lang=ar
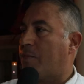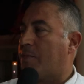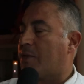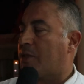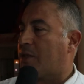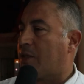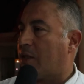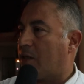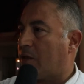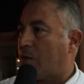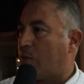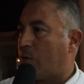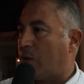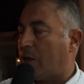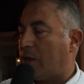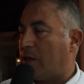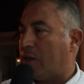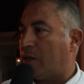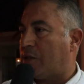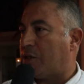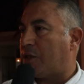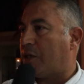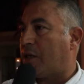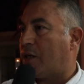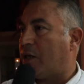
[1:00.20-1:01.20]
من السيد
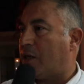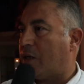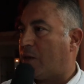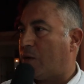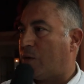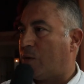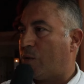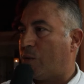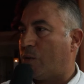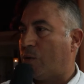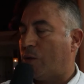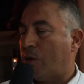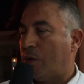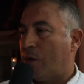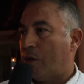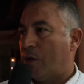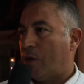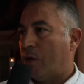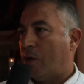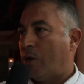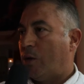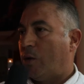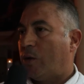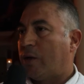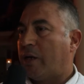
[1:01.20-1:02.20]
والي الجهة
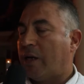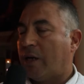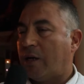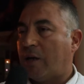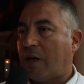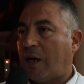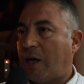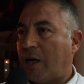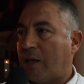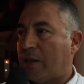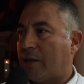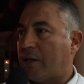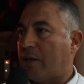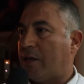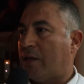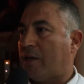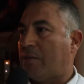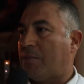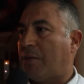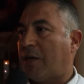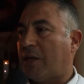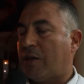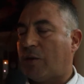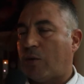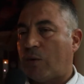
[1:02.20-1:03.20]
كان
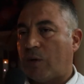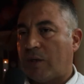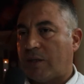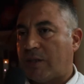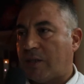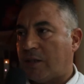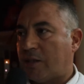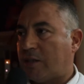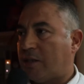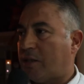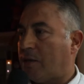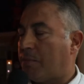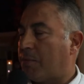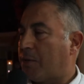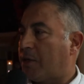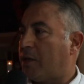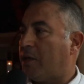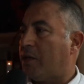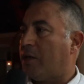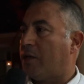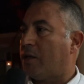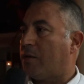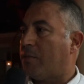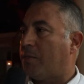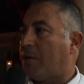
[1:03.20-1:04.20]
حاضرين بعض الرؤساء
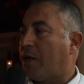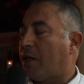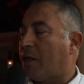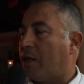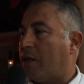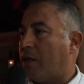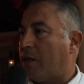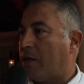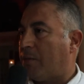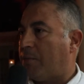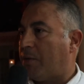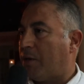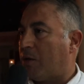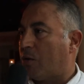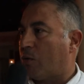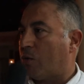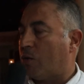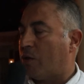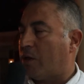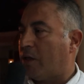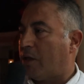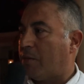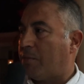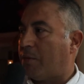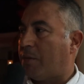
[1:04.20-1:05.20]
السابقين بعض اللاعبين
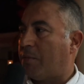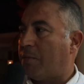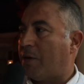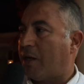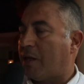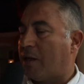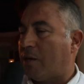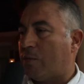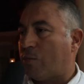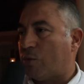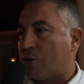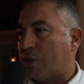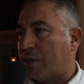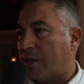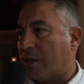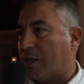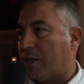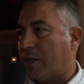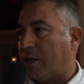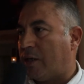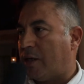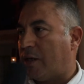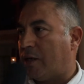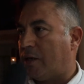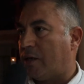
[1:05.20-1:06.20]
القدامى بعض
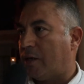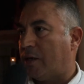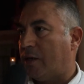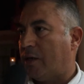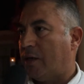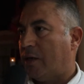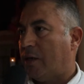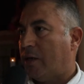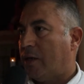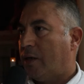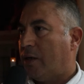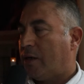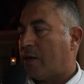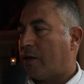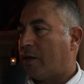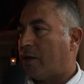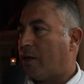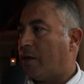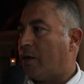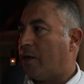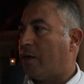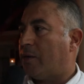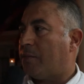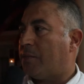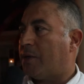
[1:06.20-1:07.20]
المسيرين
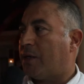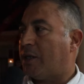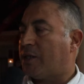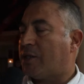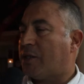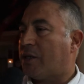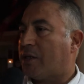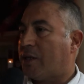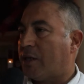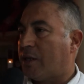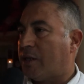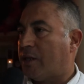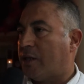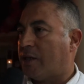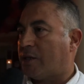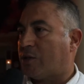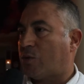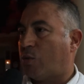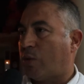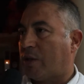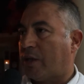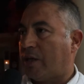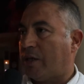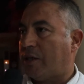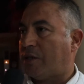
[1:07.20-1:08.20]
كان من أجل
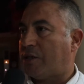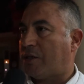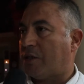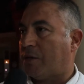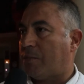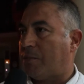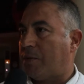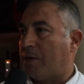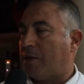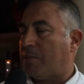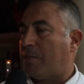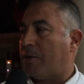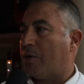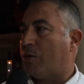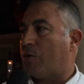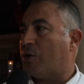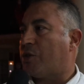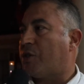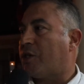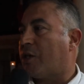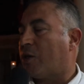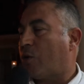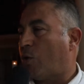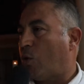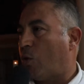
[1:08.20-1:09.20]
تدارس وضعية شبابة
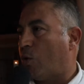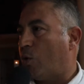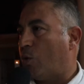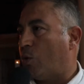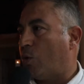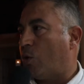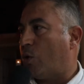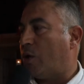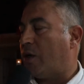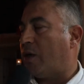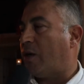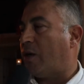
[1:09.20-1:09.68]
وإيجاد حلول